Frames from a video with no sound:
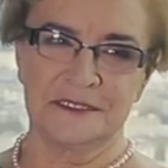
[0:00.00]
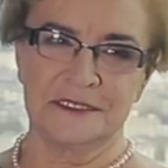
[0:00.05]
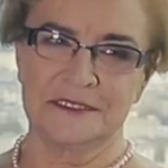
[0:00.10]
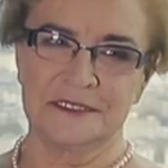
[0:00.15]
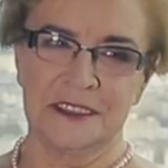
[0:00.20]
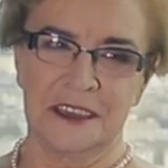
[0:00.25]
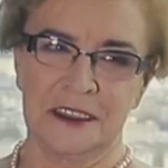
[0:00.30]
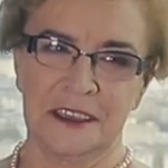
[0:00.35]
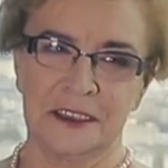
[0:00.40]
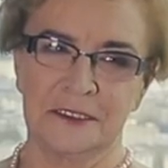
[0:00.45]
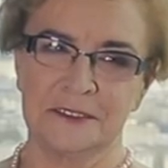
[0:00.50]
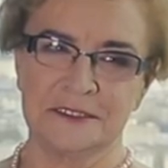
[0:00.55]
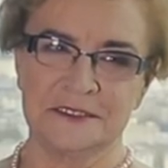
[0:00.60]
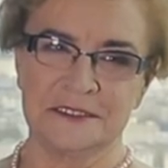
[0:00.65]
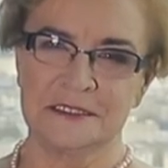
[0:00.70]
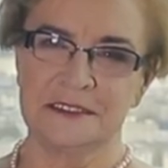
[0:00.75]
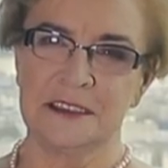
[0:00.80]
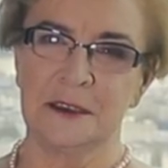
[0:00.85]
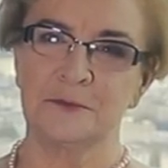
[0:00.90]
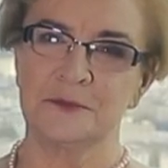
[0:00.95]
starego
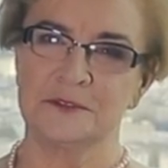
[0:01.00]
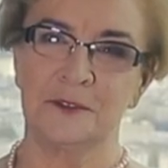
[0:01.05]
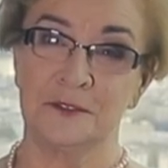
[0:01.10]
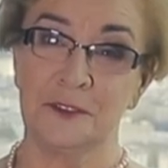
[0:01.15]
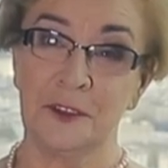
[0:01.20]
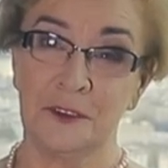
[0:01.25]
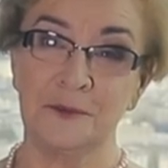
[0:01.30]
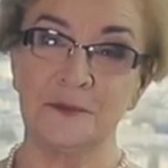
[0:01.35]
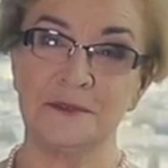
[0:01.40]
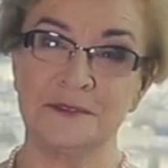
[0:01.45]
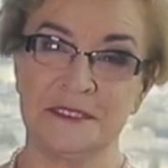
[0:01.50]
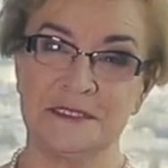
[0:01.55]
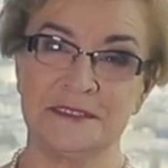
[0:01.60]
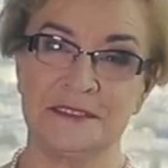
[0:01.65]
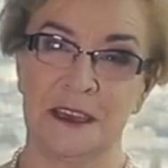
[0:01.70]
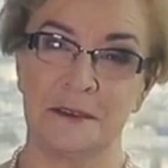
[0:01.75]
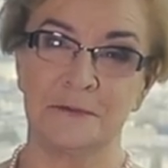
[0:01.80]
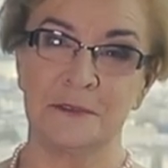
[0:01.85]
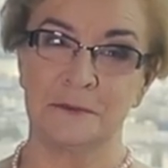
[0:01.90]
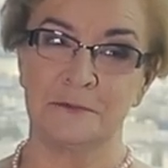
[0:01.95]
sezamu z nowym
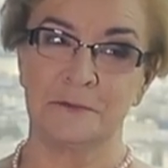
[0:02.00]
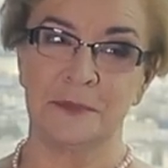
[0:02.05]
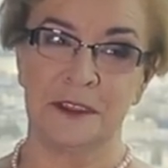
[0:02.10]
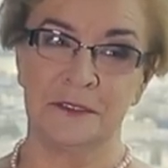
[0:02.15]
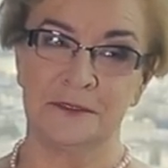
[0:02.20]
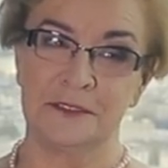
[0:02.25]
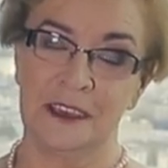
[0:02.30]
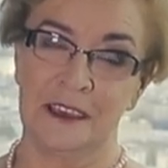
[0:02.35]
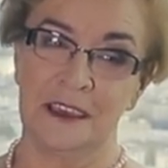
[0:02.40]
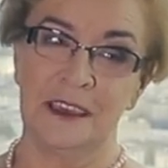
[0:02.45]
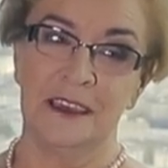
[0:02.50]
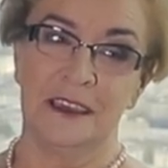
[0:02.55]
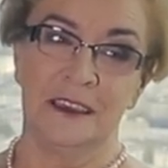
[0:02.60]
sezamem, prawda?